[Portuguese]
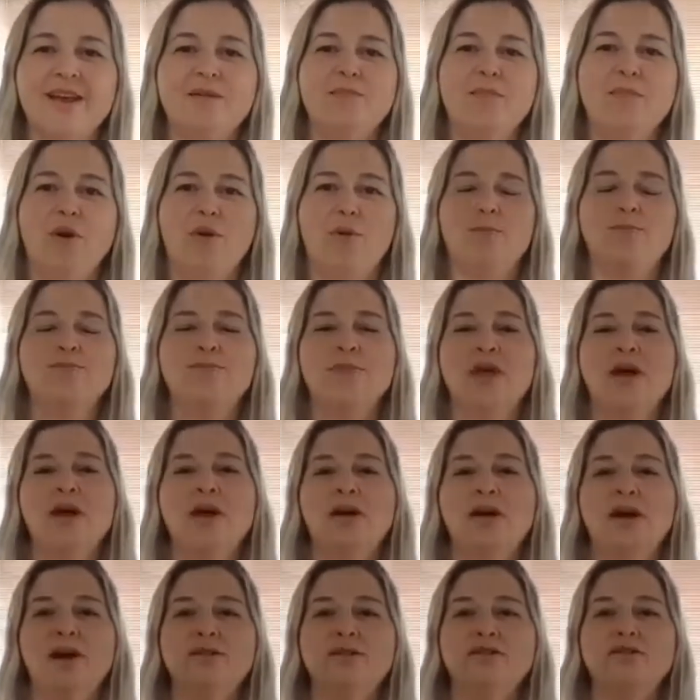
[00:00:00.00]
Bom,
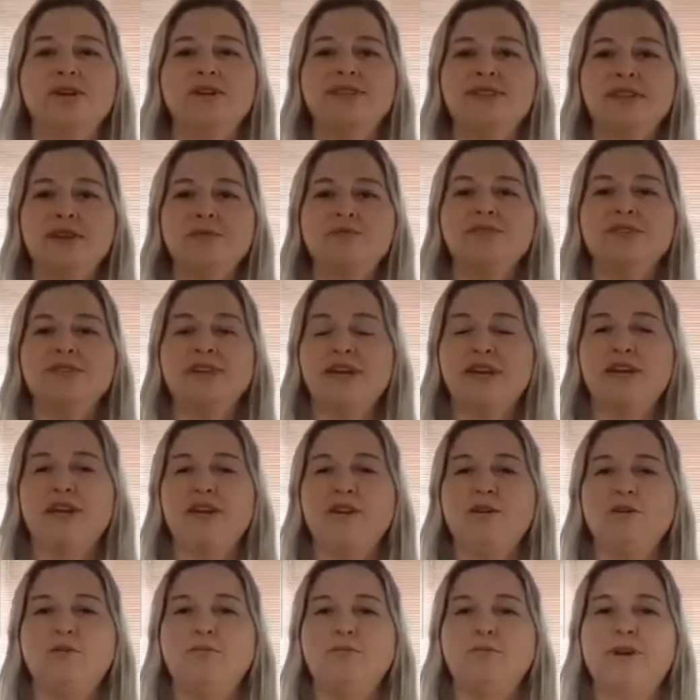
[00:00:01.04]
nós temos
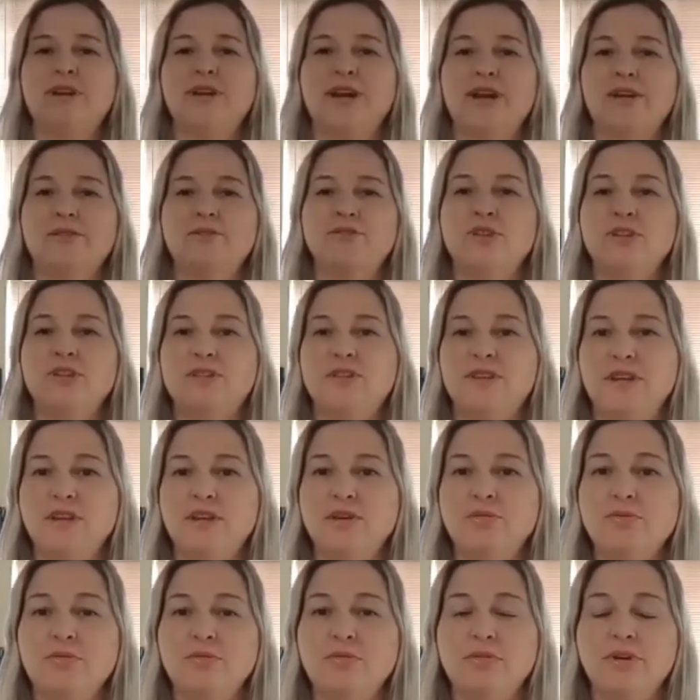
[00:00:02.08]
aí o mercado de
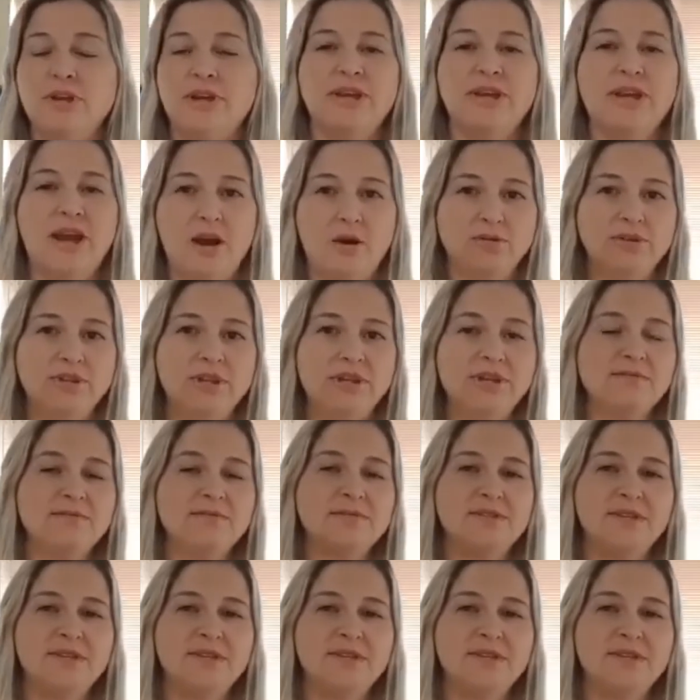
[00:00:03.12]
trigo em alta,